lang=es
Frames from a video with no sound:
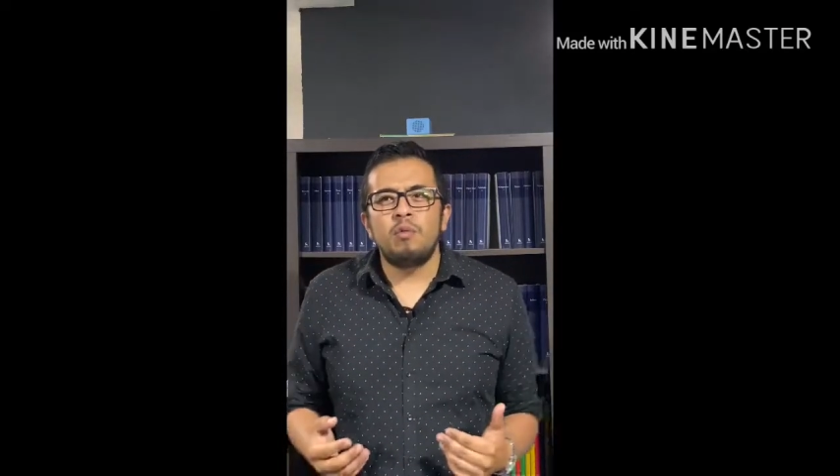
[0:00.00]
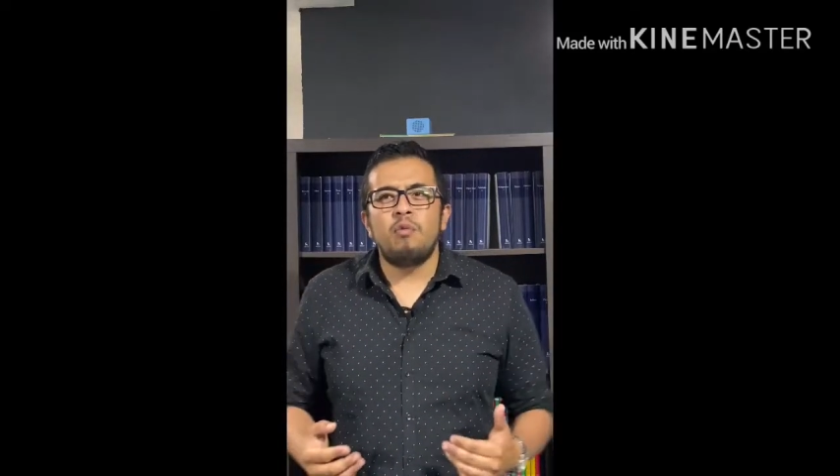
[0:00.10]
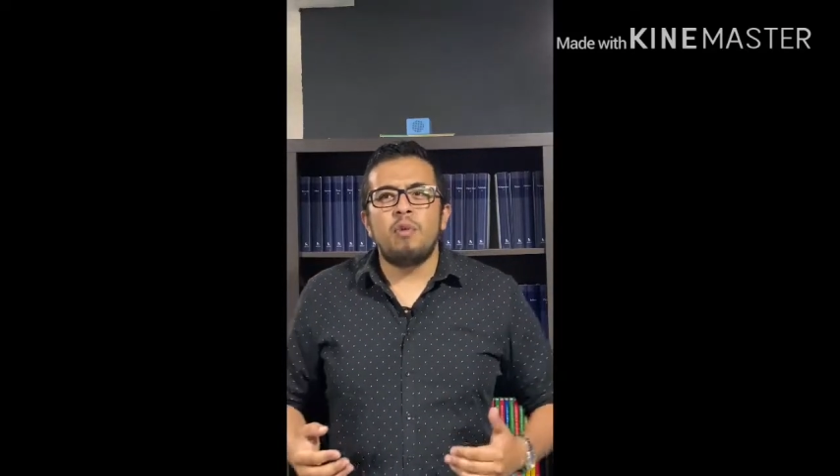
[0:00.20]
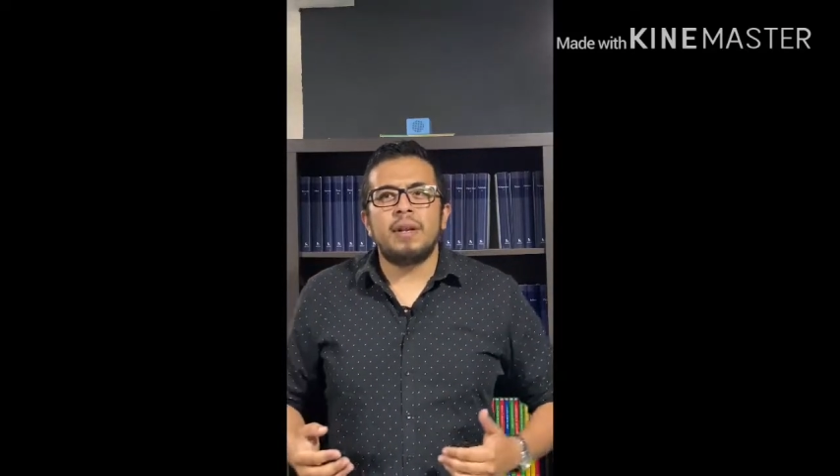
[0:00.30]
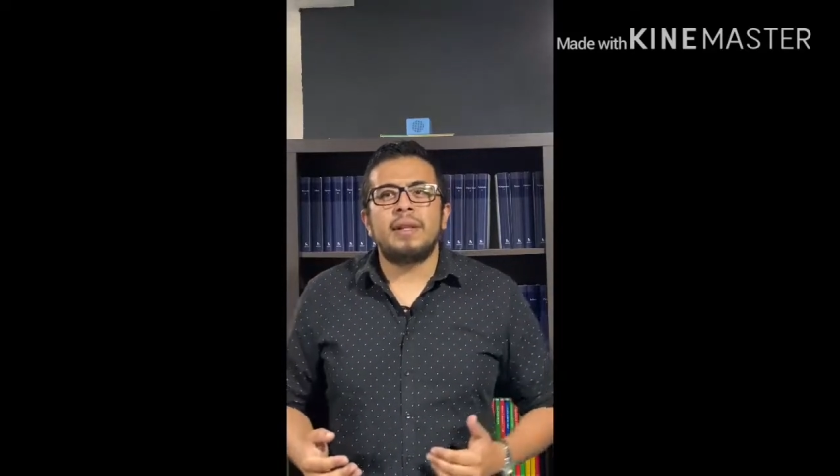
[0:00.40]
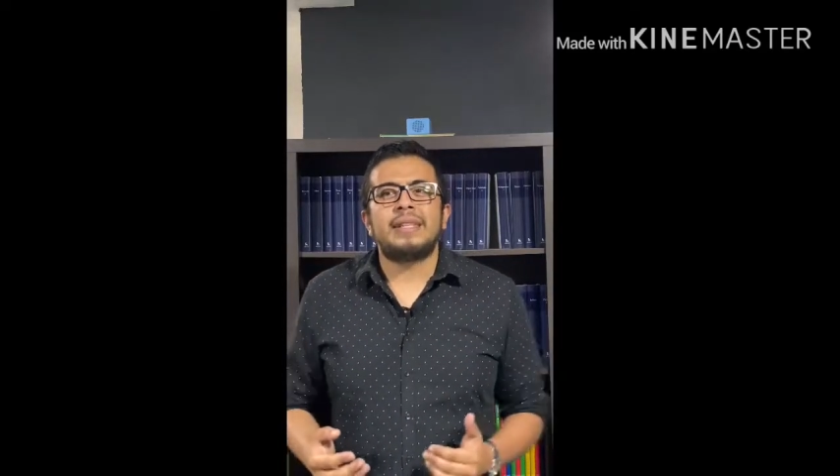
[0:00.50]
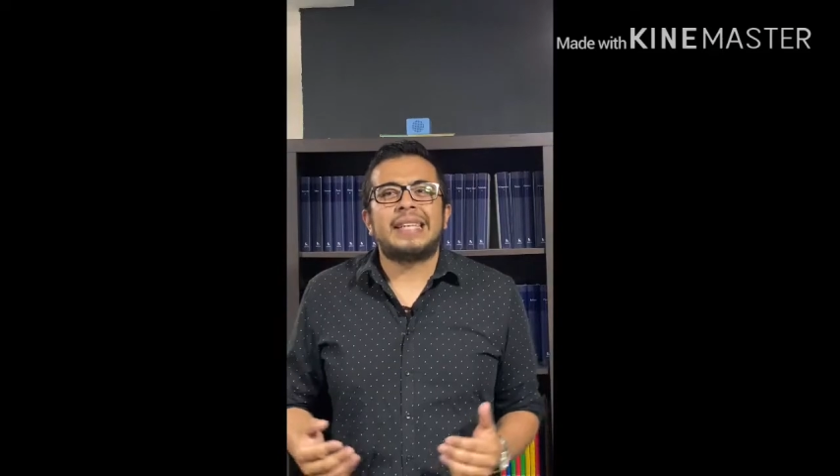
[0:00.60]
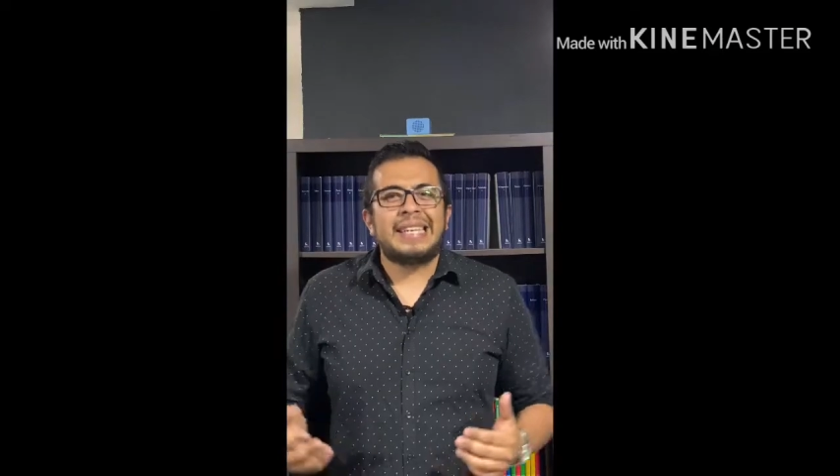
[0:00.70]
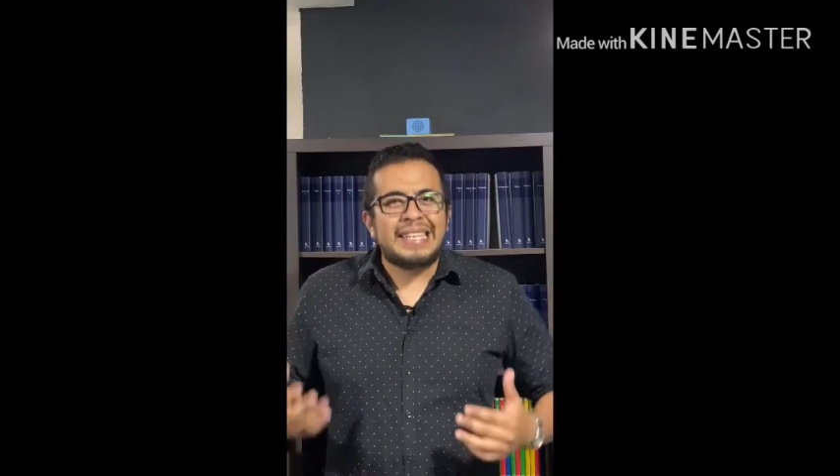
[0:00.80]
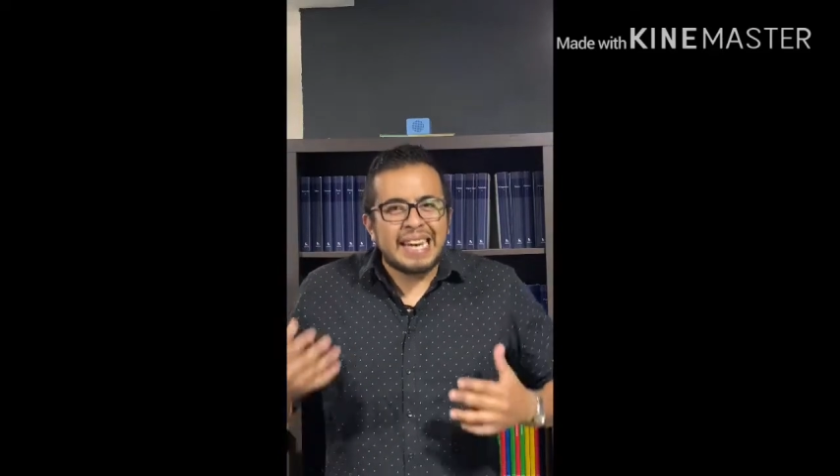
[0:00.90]
fuertes
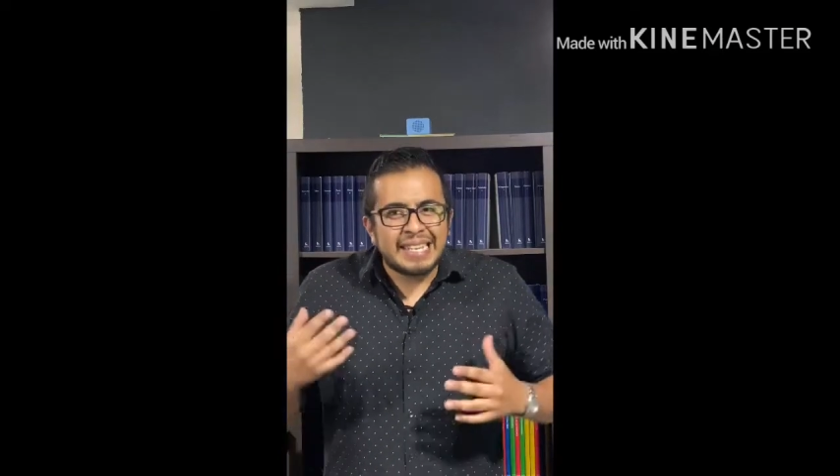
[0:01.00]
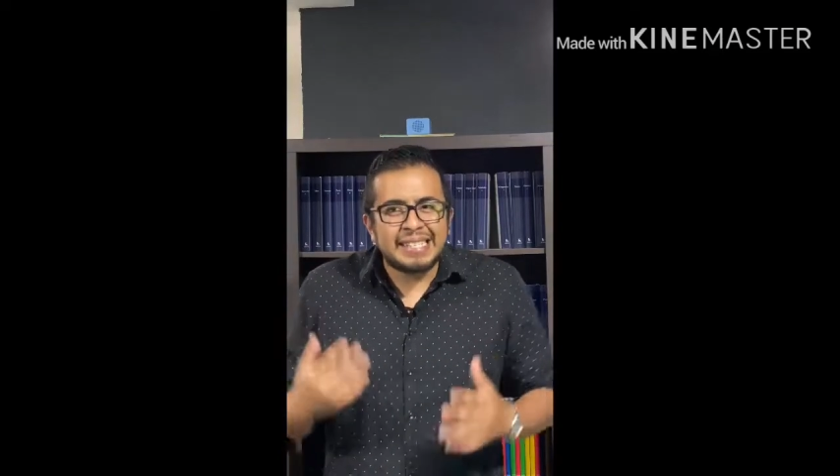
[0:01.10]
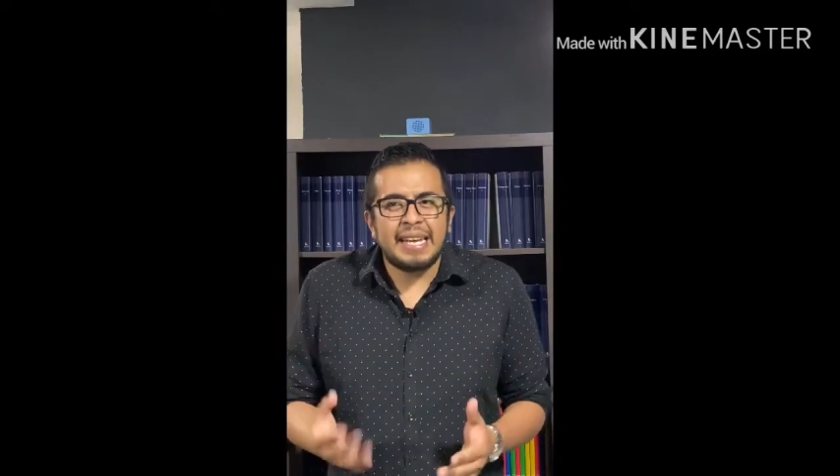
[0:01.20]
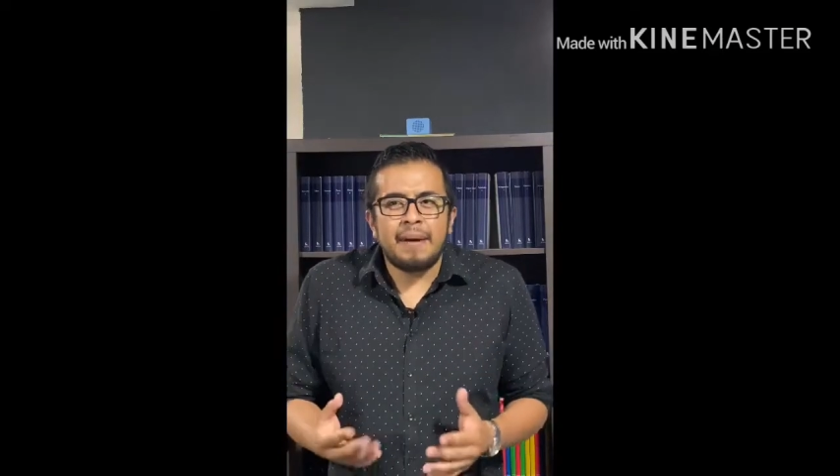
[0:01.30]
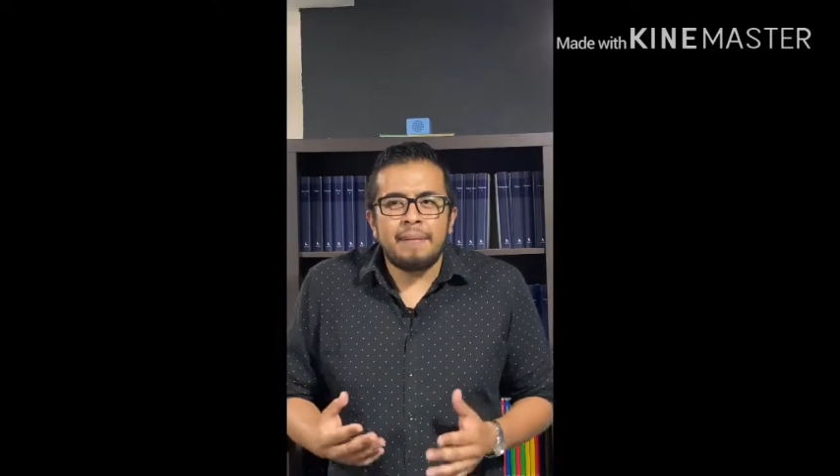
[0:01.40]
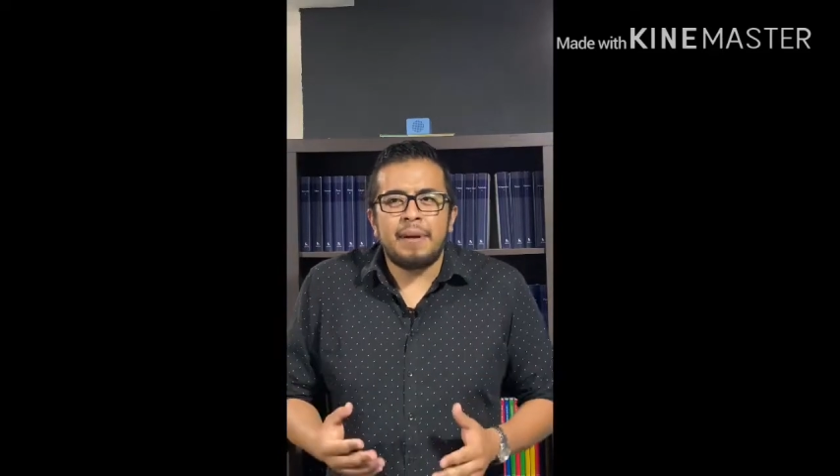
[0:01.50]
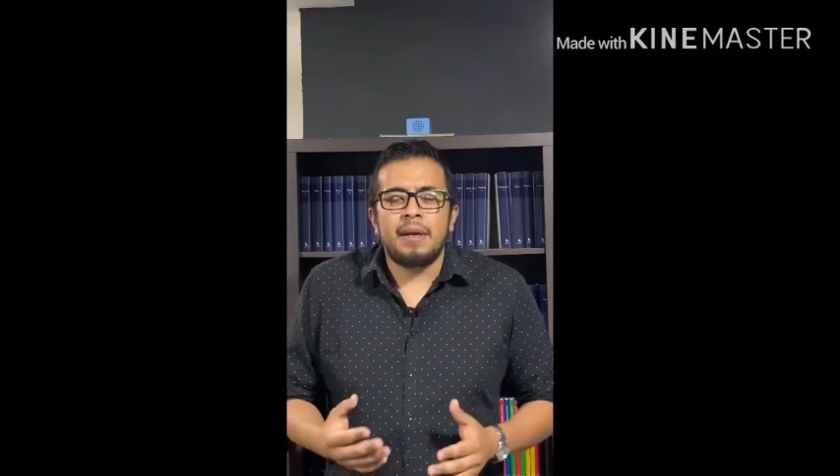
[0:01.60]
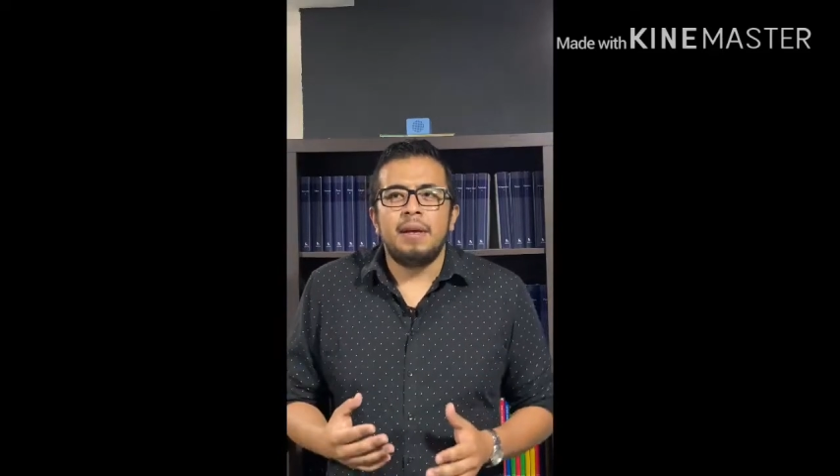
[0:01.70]
que ya sabe